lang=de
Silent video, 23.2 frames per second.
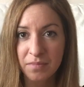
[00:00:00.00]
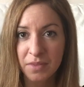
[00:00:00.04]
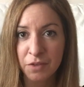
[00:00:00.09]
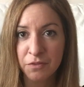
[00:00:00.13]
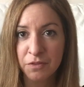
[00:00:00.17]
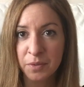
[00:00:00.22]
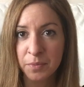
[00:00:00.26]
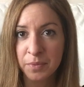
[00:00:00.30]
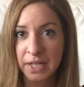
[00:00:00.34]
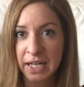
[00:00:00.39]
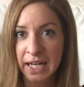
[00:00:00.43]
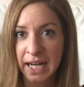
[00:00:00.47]

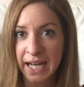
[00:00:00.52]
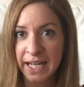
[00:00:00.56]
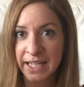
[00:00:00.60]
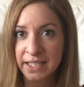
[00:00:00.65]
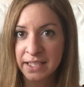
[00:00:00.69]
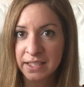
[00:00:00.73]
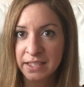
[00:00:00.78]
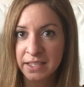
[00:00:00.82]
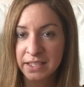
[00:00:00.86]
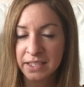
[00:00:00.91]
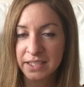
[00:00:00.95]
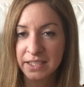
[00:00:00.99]
Wir
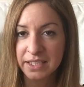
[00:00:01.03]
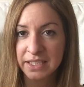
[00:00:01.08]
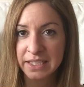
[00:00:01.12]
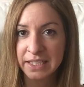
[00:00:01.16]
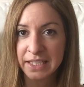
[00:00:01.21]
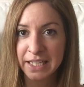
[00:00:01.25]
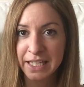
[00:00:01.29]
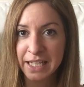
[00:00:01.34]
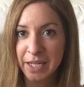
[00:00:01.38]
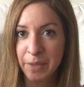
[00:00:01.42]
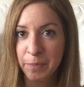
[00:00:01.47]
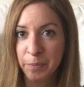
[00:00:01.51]
begleiten ihr
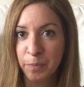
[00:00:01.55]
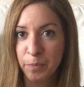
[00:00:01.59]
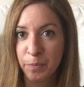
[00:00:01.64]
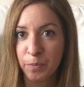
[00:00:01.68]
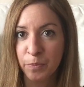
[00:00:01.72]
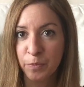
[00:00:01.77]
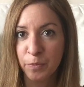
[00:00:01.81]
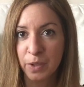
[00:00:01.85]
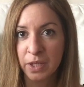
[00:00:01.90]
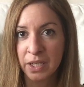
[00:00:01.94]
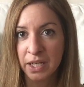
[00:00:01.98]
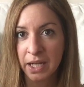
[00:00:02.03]

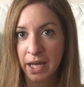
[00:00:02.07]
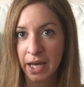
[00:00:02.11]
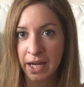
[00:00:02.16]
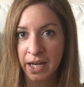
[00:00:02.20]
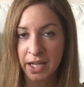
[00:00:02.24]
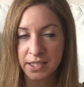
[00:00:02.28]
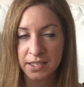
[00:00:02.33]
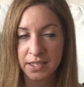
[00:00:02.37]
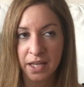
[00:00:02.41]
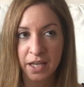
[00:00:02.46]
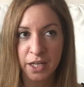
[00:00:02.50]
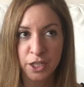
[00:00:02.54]
Leben in
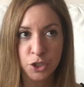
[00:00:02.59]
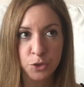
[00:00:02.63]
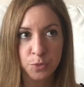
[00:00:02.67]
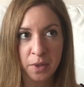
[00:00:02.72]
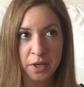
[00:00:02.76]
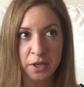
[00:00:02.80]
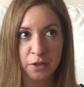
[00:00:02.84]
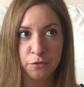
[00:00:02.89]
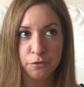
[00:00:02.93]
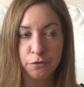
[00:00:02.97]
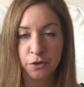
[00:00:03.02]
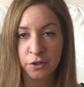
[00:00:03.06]
einer
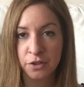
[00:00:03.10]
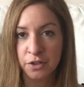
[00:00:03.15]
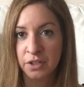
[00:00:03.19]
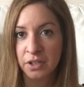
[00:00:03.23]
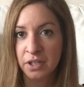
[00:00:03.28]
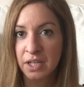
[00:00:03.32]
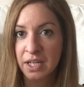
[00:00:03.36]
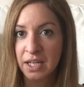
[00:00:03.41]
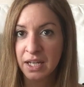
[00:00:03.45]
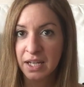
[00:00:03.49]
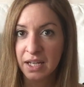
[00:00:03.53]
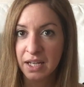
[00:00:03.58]
Zeitspanne von
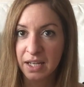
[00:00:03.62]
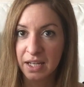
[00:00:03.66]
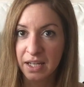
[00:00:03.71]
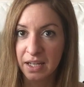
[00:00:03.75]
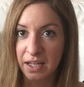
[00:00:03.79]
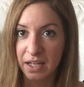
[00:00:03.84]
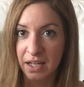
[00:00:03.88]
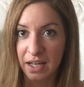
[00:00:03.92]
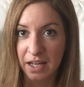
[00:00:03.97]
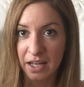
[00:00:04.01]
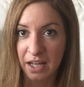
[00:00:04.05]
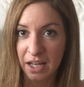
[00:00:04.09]

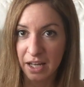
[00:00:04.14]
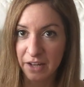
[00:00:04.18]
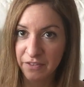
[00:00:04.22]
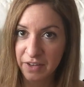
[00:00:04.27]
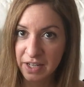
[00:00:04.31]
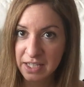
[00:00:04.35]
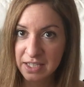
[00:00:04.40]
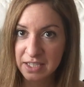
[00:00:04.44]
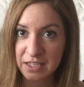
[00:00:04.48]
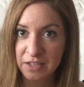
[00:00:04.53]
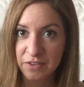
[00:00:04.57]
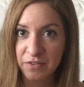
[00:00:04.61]

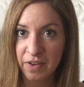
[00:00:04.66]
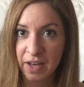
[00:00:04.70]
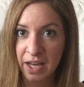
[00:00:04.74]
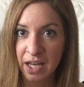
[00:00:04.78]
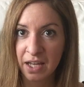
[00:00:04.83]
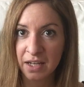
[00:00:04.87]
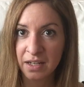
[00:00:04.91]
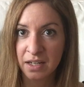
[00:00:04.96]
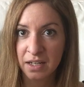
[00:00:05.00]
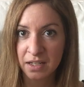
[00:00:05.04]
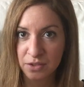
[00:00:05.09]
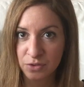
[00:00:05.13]

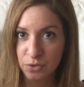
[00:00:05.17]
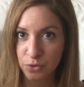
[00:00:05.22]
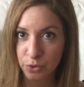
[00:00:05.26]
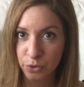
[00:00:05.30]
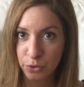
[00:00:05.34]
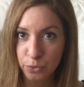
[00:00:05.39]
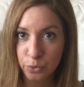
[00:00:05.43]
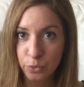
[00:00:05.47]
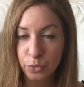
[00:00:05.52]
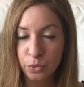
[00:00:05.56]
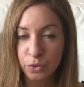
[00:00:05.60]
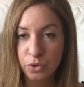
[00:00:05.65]
Erwachsenwerden, also
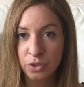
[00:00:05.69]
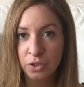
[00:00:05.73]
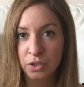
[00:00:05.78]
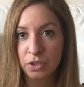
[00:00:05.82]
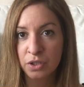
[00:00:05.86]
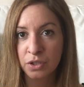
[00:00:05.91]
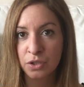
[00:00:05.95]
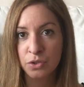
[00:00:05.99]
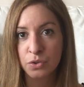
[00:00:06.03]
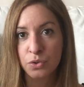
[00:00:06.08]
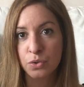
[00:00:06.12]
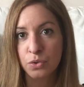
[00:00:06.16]

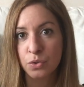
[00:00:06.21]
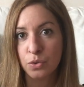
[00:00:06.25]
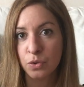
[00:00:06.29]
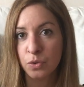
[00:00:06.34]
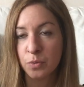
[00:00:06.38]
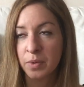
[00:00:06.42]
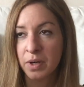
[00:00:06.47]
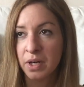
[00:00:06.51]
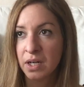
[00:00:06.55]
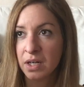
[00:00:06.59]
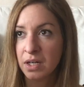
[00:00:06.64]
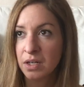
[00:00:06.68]
Jugend,
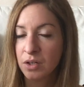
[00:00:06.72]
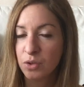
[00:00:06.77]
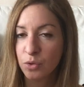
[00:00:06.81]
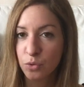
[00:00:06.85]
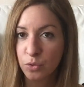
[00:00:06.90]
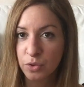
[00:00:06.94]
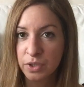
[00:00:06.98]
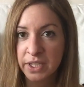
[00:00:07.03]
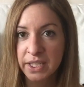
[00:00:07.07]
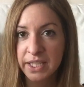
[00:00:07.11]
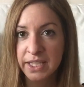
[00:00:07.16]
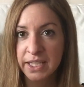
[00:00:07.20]
über
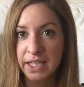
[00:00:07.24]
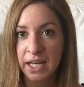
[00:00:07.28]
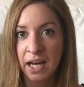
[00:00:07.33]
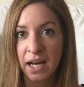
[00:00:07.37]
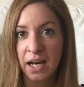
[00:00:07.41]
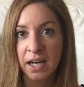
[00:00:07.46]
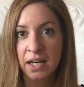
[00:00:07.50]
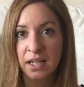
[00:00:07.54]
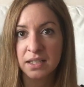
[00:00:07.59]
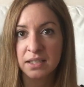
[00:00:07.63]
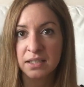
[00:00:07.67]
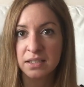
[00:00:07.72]

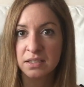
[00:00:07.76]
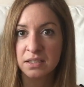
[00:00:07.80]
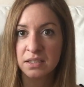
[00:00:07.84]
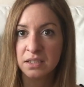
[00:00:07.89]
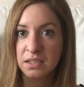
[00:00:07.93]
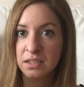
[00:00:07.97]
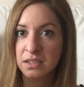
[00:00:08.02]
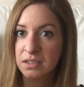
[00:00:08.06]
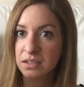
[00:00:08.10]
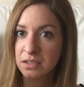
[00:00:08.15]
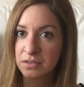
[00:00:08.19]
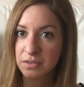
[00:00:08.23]

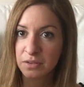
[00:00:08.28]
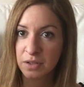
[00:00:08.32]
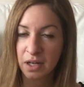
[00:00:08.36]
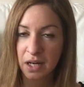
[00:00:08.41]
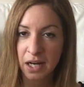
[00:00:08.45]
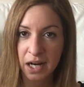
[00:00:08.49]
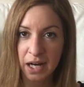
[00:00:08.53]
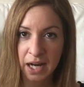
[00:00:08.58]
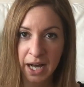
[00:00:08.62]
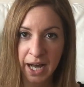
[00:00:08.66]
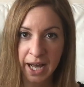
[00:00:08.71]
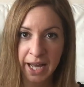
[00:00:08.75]
Uni-Jahre,
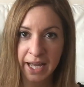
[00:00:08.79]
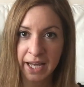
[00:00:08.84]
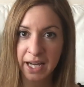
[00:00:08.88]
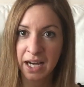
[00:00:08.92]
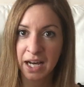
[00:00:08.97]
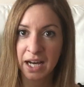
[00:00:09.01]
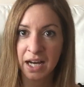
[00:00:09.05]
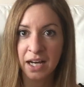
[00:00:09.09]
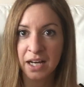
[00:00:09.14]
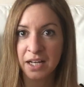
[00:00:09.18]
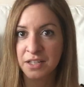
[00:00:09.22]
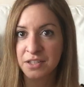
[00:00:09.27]

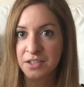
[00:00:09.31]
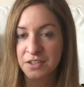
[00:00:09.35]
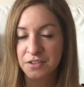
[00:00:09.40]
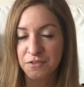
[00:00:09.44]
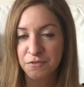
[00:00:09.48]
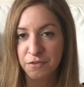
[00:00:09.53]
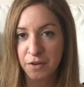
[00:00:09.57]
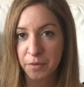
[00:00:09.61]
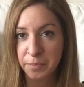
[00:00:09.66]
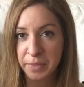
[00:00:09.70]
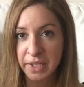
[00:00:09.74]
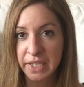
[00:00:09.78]
Heirat,
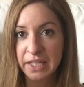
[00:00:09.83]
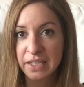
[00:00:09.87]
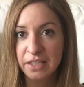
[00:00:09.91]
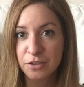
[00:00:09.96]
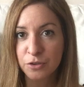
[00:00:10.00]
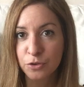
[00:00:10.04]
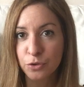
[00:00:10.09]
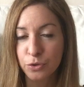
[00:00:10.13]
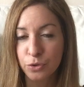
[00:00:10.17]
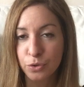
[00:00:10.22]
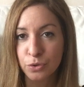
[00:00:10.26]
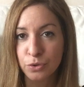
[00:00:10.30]

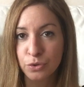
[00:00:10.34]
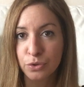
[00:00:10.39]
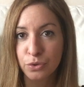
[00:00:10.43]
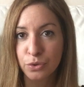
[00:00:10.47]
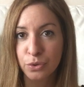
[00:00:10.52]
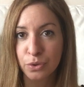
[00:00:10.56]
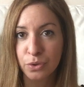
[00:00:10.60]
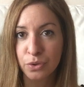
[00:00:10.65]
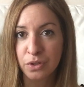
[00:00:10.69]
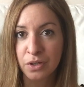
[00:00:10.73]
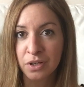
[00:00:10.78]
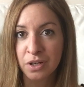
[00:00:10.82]

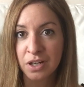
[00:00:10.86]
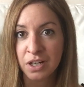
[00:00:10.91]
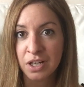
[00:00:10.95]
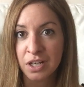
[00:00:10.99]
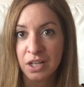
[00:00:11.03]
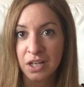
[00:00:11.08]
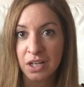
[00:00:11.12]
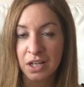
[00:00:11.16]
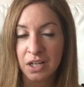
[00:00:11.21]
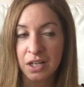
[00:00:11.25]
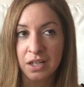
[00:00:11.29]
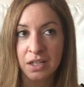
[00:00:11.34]
Familiengründung,
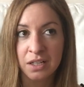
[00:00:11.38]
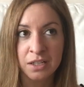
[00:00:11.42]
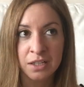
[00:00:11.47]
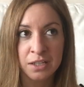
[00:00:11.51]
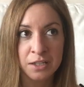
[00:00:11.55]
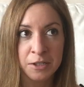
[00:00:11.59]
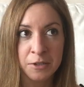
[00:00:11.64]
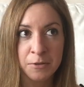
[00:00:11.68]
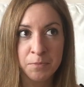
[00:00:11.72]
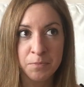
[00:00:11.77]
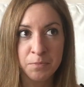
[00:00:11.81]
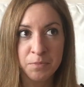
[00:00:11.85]

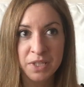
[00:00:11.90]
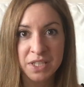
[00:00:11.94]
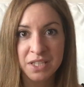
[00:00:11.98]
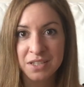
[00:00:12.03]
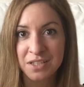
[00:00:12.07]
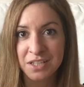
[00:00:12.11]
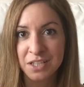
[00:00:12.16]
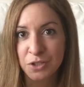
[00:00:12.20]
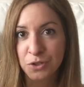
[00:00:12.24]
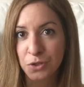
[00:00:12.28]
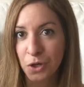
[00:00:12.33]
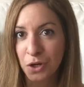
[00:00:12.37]
ähm,
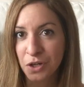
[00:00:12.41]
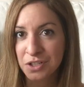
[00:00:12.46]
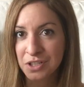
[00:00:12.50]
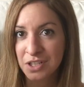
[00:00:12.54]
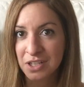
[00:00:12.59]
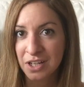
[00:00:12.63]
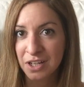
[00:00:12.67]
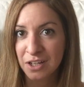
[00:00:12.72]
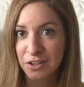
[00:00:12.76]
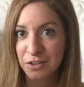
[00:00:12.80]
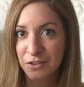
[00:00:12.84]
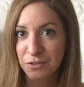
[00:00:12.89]
bis die
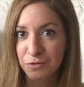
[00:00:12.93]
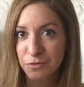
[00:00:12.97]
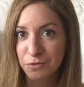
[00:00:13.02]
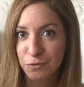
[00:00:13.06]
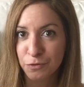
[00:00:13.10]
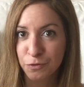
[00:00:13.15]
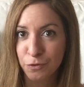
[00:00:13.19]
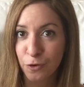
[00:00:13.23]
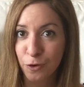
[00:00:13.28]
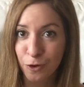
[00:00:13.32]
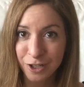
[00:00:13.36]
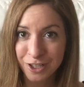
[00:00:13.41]
Tochter
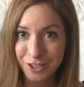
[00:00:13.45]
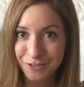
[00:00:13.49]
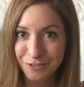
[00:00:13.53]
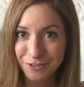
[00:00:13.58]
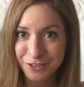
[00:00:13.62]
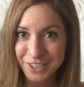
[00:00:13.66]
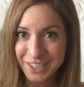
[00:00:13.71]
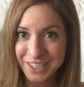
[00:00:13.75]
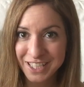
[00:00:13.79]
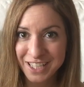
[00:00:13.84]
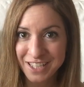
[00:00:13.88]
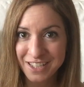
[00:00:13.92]
flügge
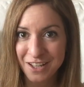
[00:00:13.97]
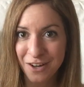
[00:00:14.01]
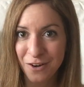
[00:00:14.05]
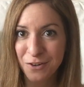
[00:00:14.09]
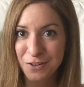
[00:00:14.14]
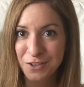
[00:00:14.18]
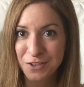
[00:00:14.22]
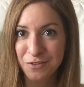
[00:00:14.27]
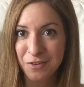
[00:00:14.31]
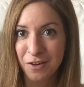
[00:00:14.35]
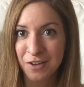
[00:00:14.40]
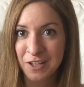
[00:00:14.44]
wird, das
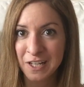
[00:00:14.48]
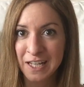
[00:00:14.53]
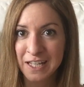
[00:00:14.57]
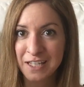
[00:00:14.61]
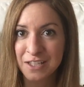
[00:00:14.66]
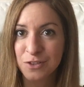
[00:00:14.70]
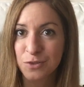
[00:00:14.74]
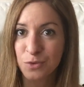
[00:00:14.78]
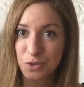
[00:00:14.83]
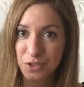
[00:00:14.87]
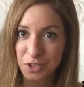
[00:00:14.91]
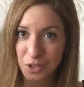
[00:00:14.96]
Haus
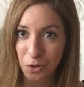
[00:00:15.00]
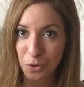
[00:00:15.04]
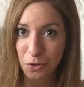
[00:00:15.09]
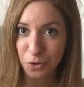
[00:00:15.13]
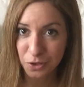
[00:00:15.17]
verlässt und auch